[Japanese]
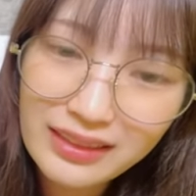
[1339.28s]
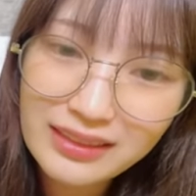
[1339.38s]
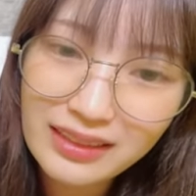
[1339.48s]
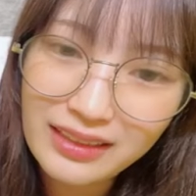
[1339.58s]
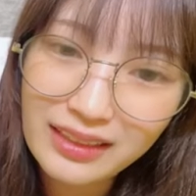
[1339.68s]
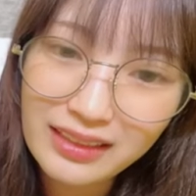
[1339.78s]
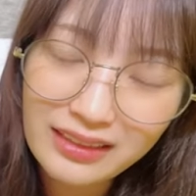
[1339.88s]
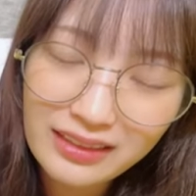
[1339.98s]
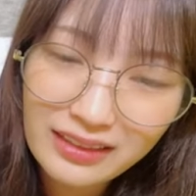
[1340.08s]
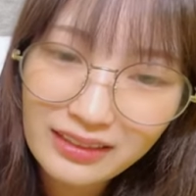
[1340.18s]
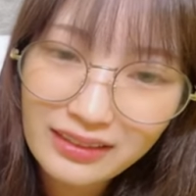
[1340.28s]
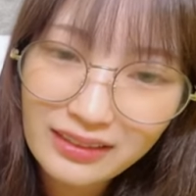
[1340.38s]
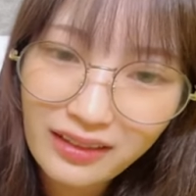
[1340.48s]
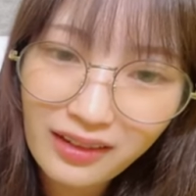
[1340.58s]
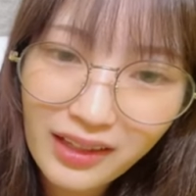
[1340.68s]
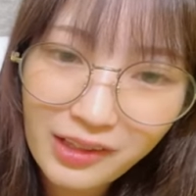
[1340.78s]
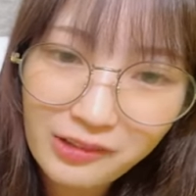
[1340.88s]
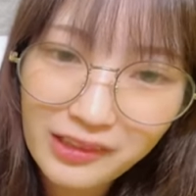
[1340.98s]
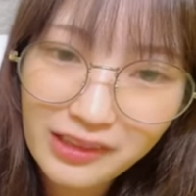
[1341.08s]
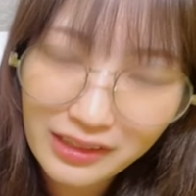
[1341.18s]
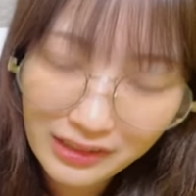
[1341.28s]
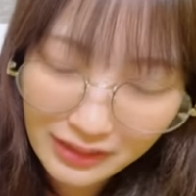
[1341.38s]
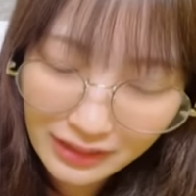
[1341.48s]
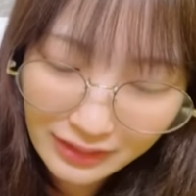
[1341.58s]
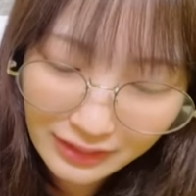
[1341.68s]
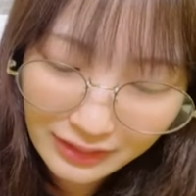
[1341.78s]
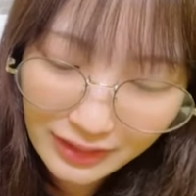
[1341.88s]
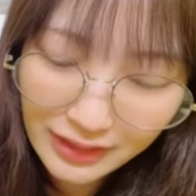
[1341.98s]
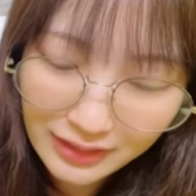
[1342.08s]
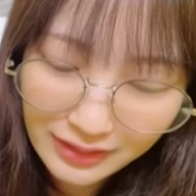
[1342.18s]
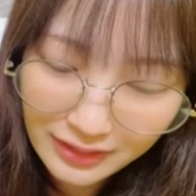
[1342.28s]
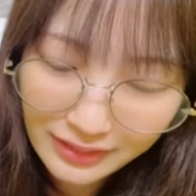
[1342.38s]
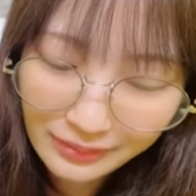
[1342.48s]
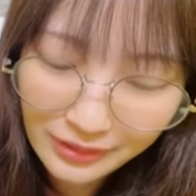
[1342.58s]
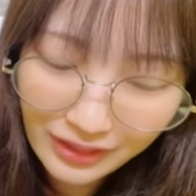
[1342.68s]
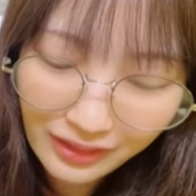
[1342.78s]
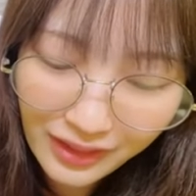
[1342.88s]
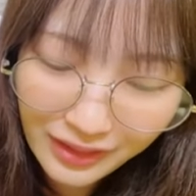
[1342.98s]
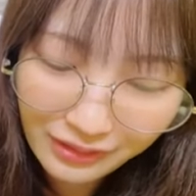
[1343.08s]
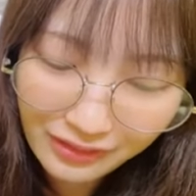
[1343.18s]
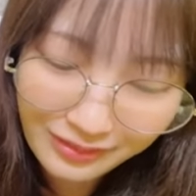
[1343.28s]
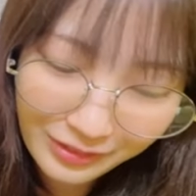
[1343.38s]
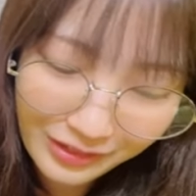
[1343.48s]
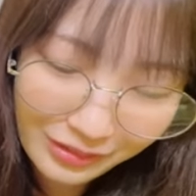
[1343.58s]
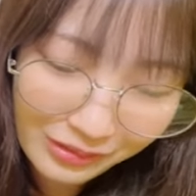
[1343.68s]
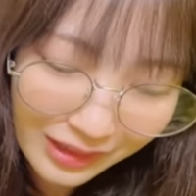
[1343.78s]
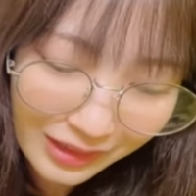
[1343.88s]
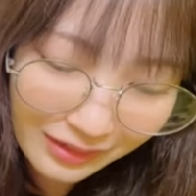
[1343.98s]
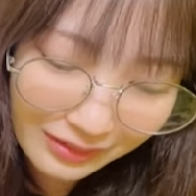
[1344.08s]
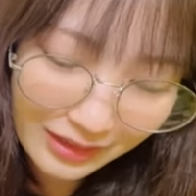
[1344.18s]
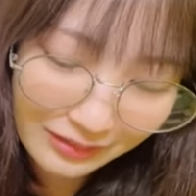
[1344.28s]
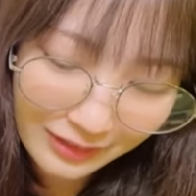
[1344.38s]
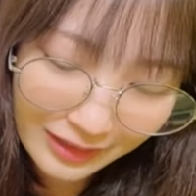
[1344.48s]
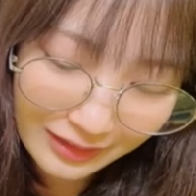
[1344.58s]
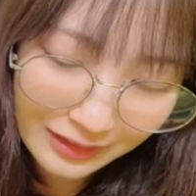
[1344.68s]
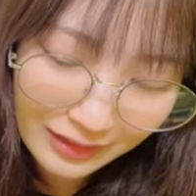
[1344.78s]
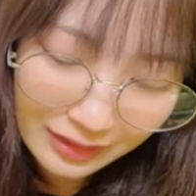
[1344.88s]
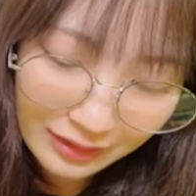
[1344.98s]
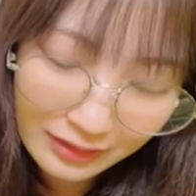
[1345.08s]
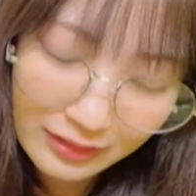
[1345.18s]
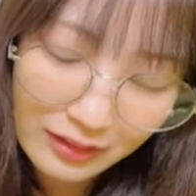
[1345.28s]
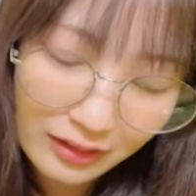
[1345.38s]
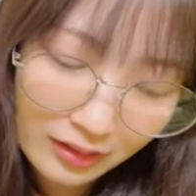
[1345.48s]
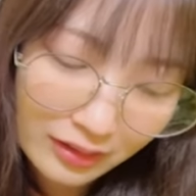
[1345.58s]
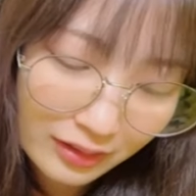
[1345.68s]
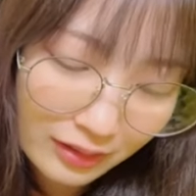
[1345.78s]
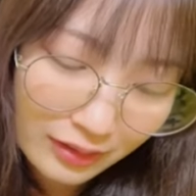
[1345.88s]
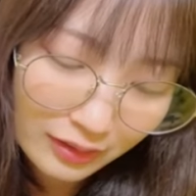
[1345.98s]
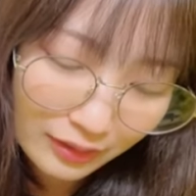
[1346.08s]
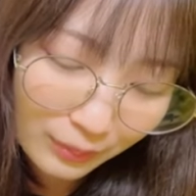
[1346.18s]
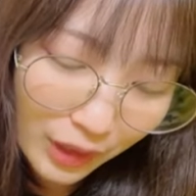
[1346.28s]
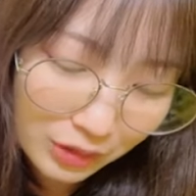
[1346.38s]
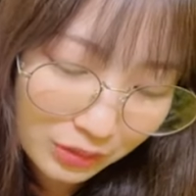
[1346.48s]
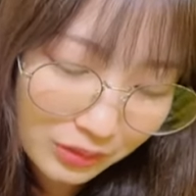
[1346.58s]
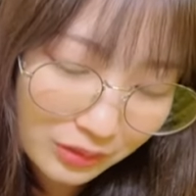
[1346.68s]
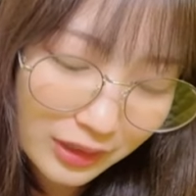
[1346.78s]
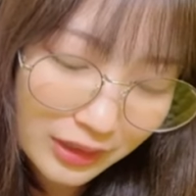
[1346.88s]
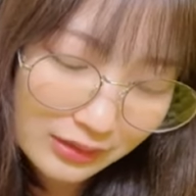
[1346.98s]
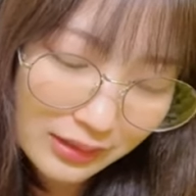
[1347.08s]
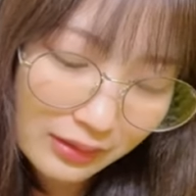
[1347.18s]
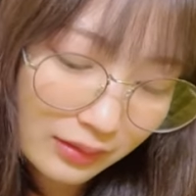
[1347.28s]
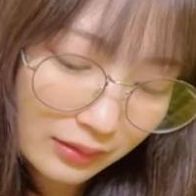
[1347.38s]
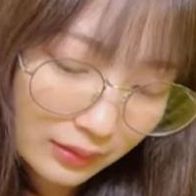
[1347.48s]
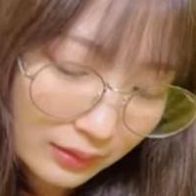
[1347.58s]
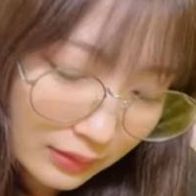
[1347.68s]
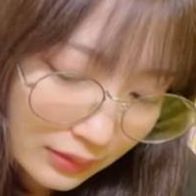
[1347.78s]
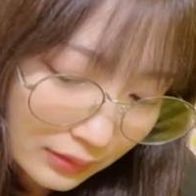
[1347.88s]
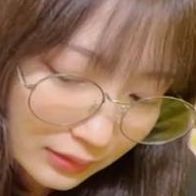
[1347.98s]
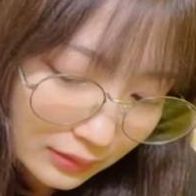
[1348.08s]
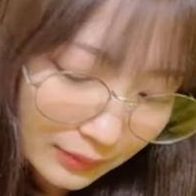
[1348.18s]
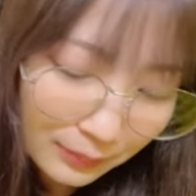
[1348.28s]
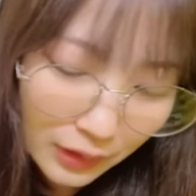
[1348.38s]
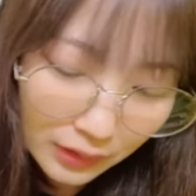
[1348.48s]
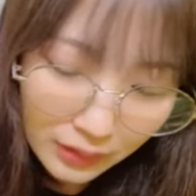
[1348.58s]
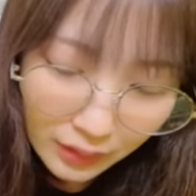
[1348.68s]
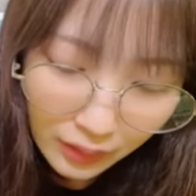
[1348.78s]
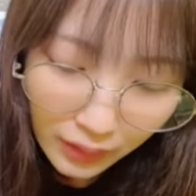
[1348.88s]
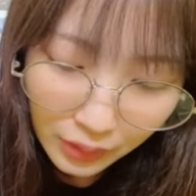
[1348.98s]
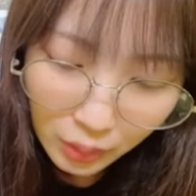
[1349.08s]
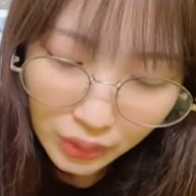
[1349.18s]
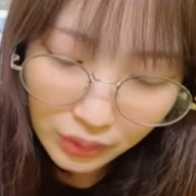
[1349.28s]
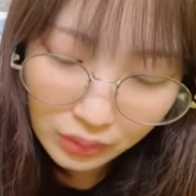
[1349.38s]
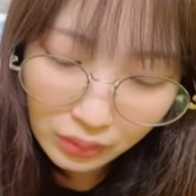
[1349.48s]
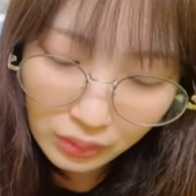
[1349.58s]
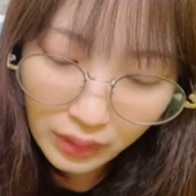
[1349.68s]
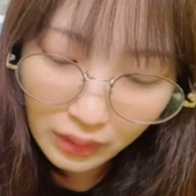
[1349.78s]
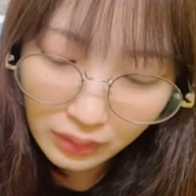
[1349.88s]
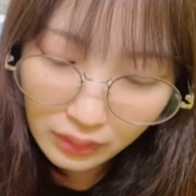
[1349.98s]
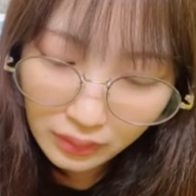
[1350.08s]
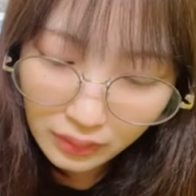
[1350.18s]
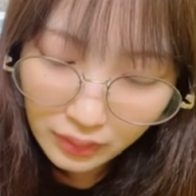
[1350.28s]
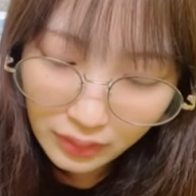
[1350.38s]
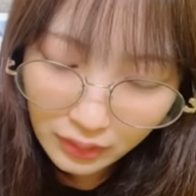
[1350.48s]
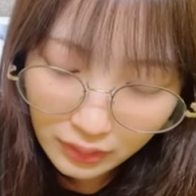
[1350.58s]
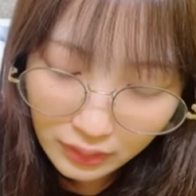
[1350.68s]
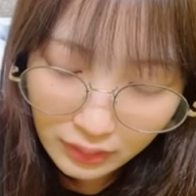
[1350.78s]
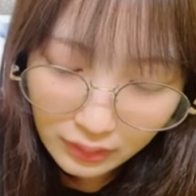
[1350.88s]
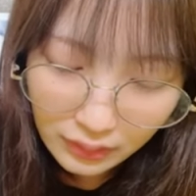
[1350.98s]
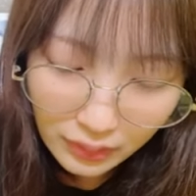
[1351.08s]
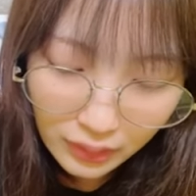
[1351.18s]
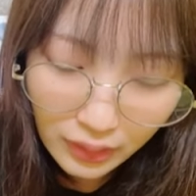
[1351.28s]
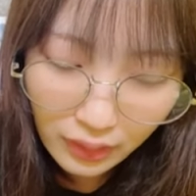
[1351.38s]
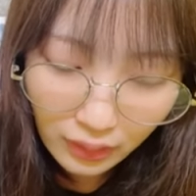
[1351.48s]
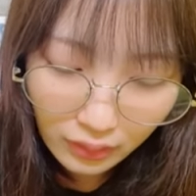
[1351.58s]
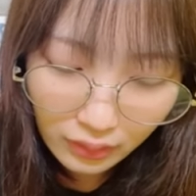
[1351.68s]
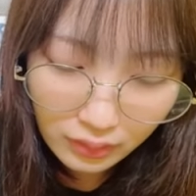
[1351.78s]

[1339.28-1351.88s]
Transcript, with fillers: す確かに高い声ねでも高い声も憧れるけどねなんかパートとかでさやっぱ高い声の方がなんか